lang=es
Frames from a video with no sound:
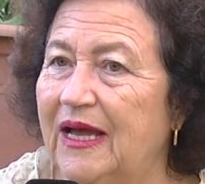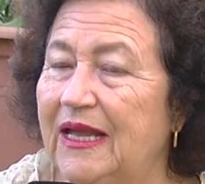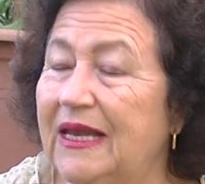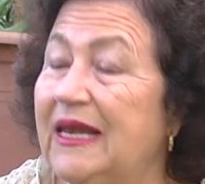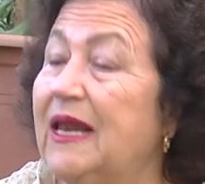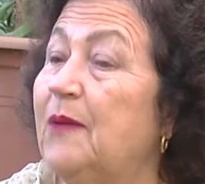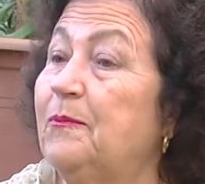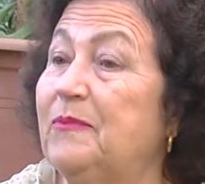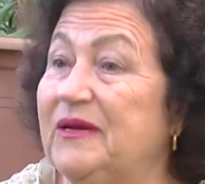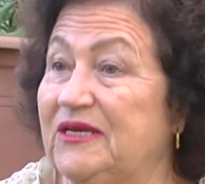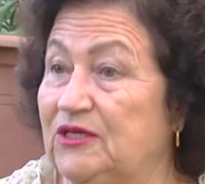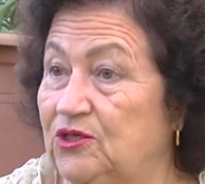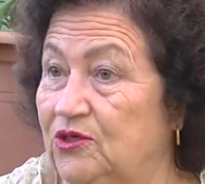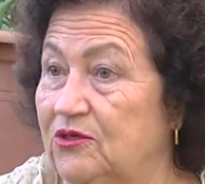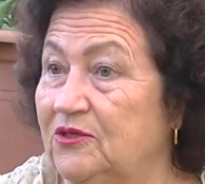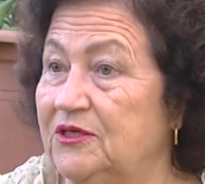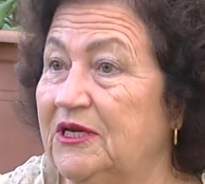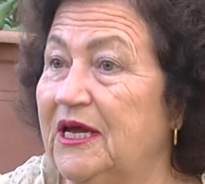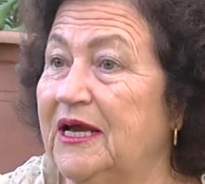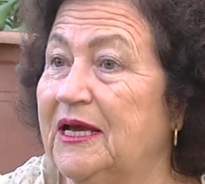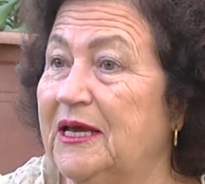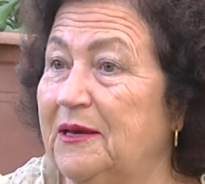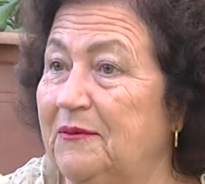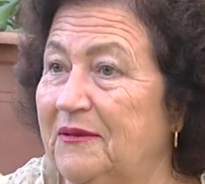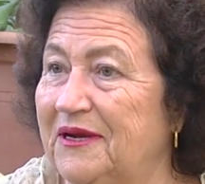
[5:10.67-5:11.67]
las
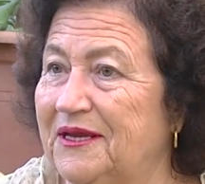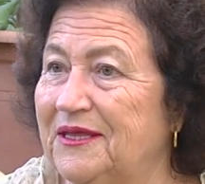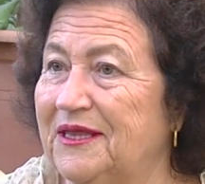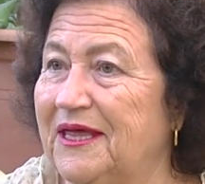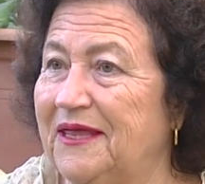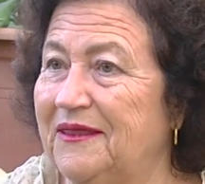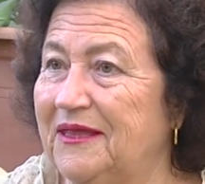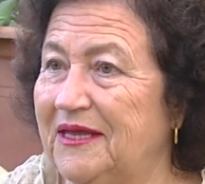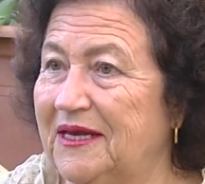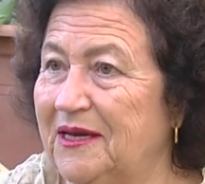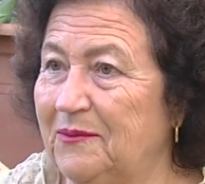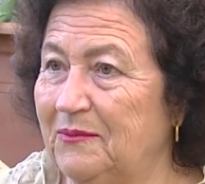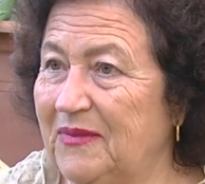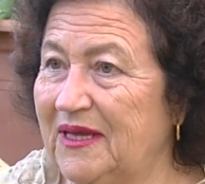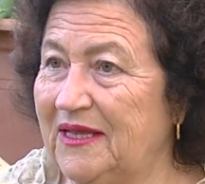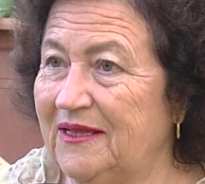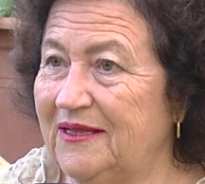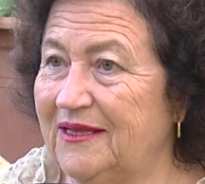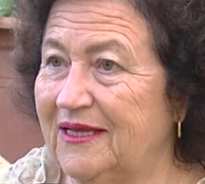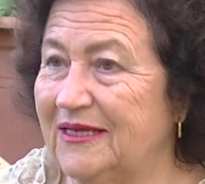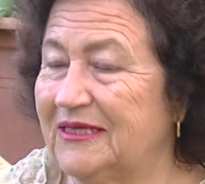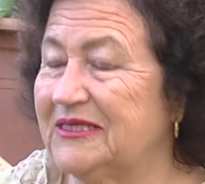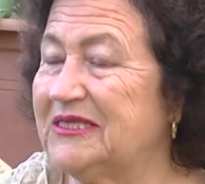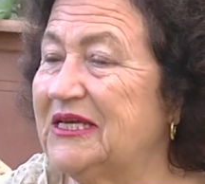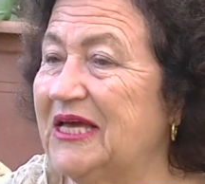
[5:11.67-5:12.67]
personas que
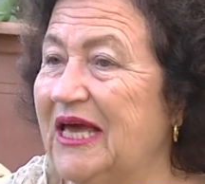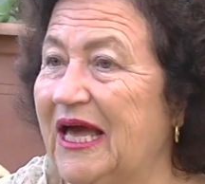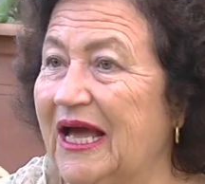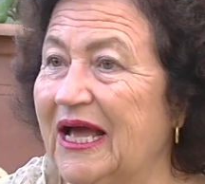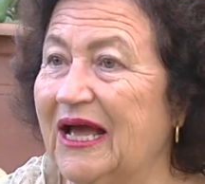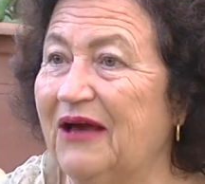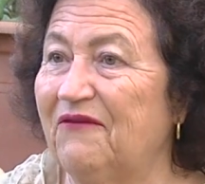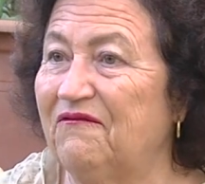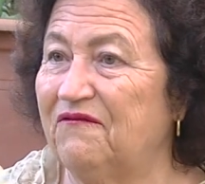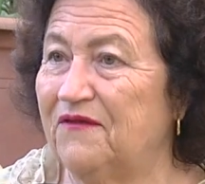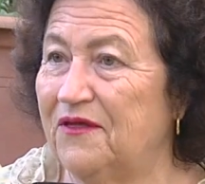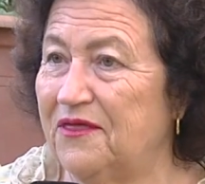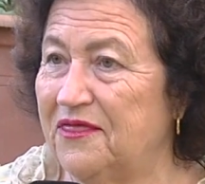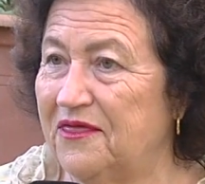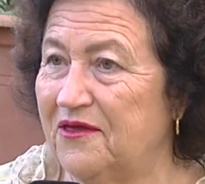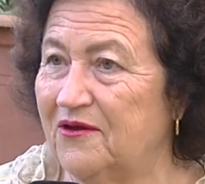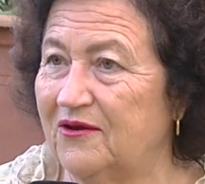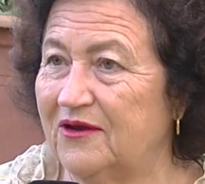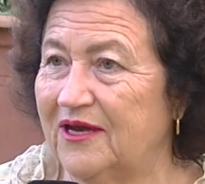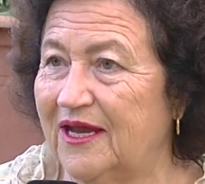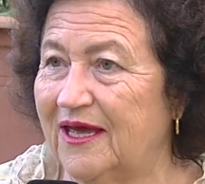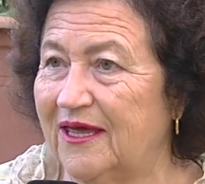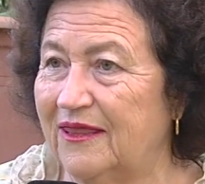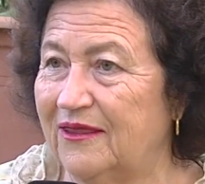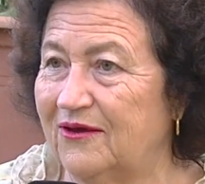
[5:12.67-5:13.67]
verdaderamente sean
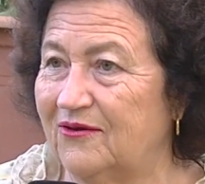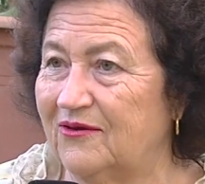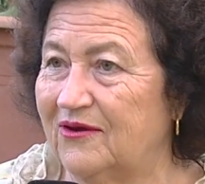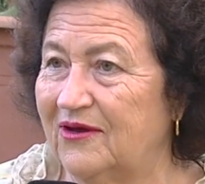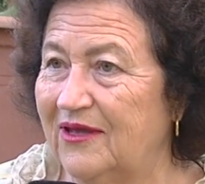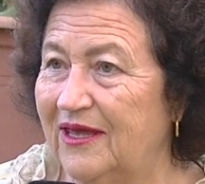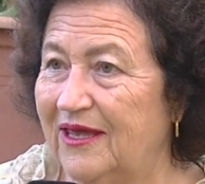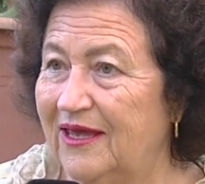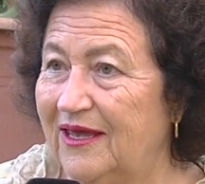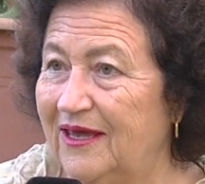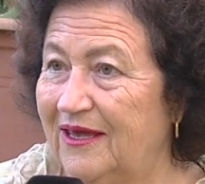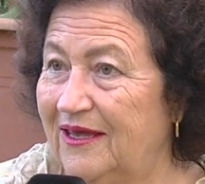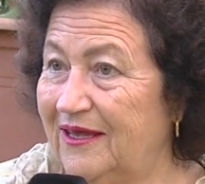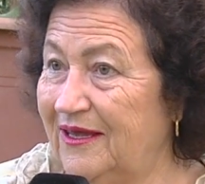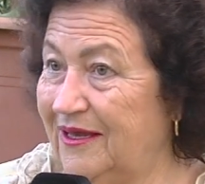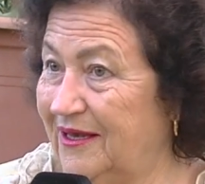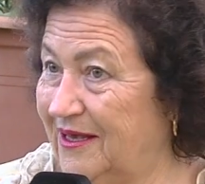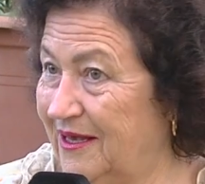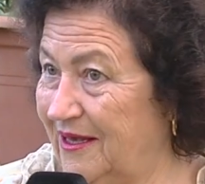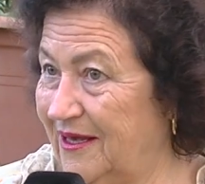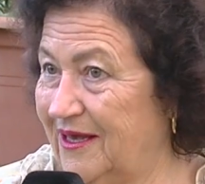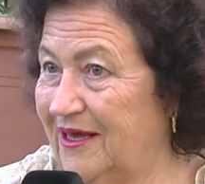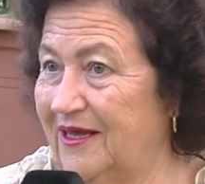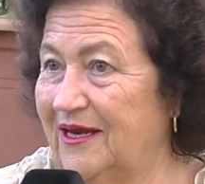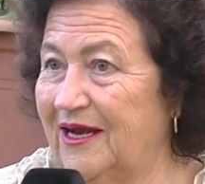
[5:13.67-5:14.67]
aficionados y
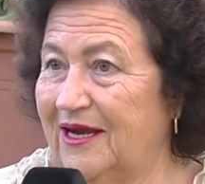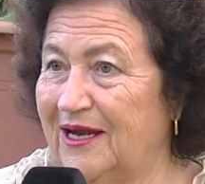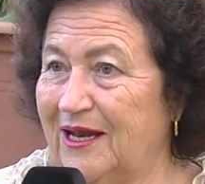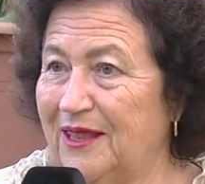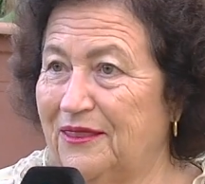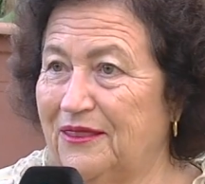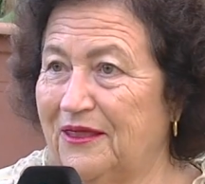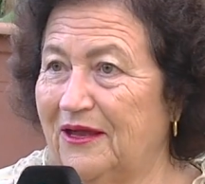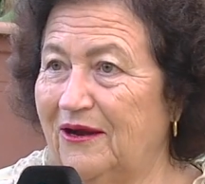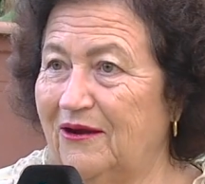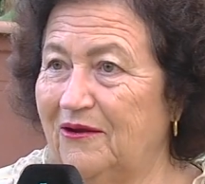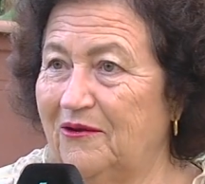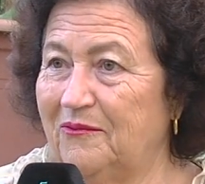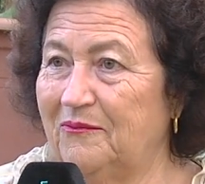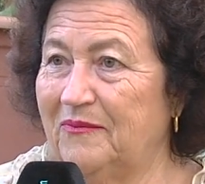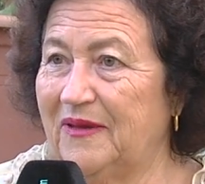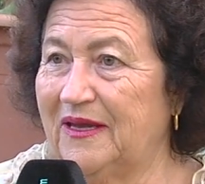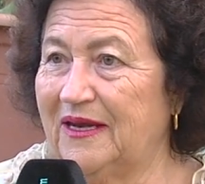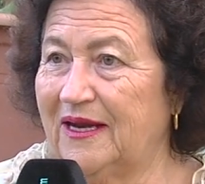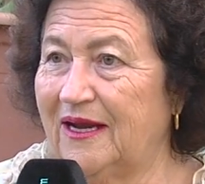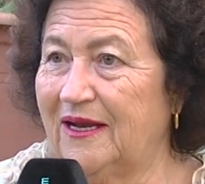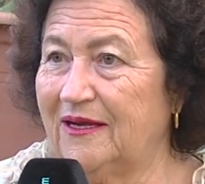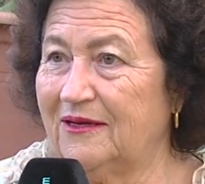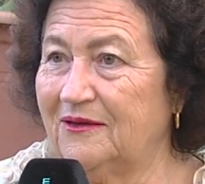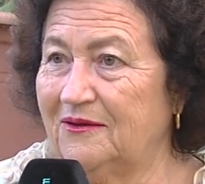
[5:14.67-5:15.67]
que quieran hacerlo en
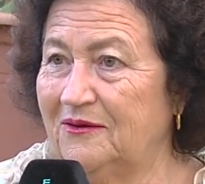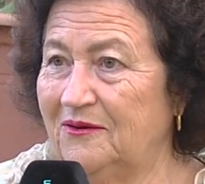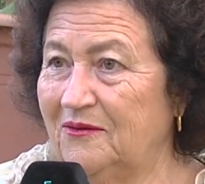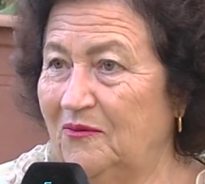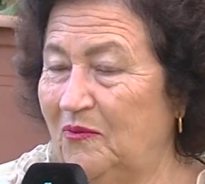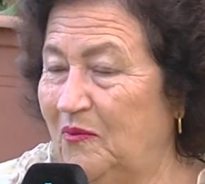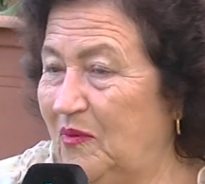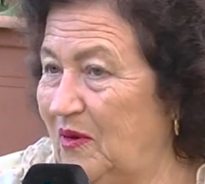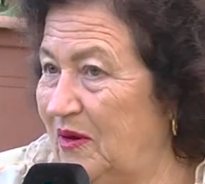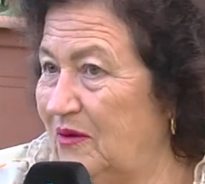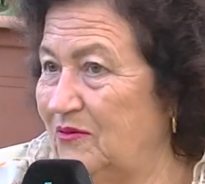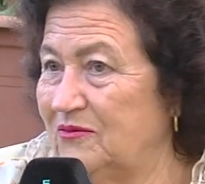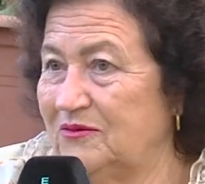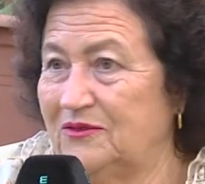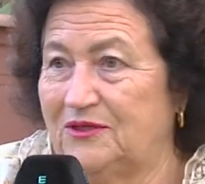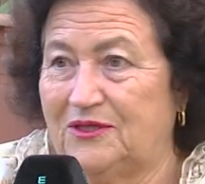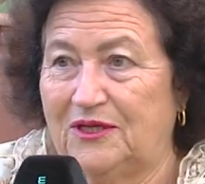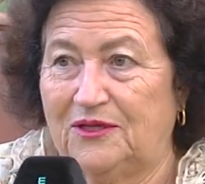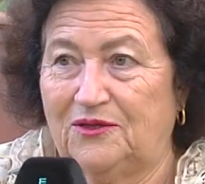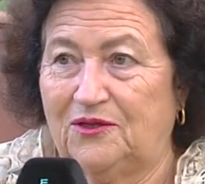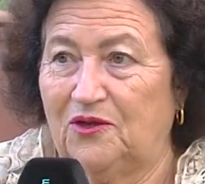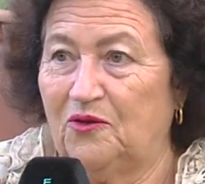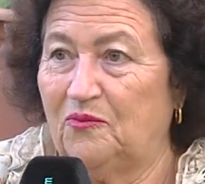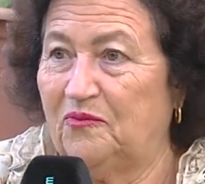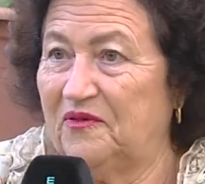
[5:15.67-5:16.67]
verano, pues un
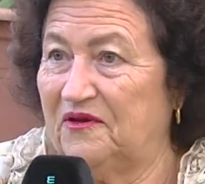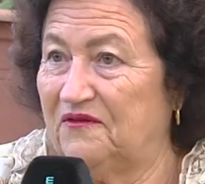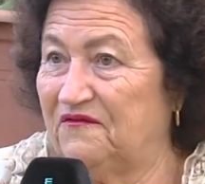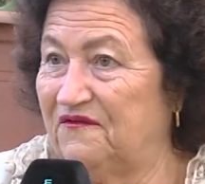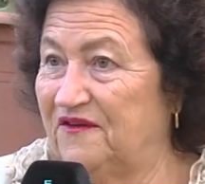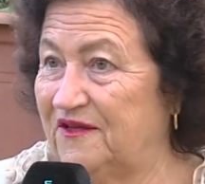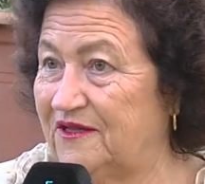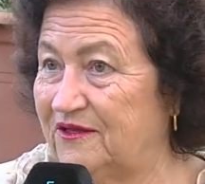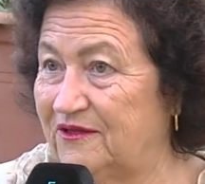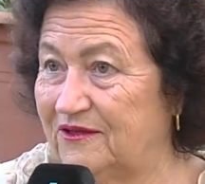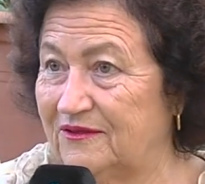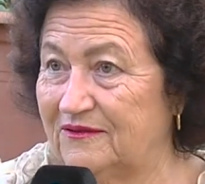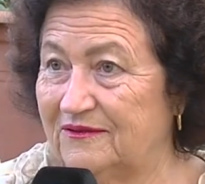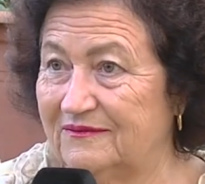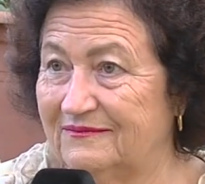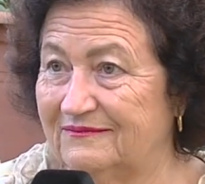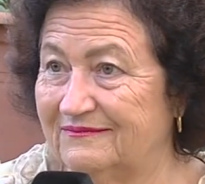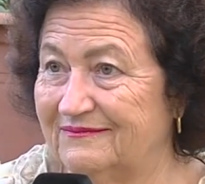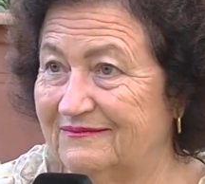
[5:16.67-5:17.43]
sitio perfecto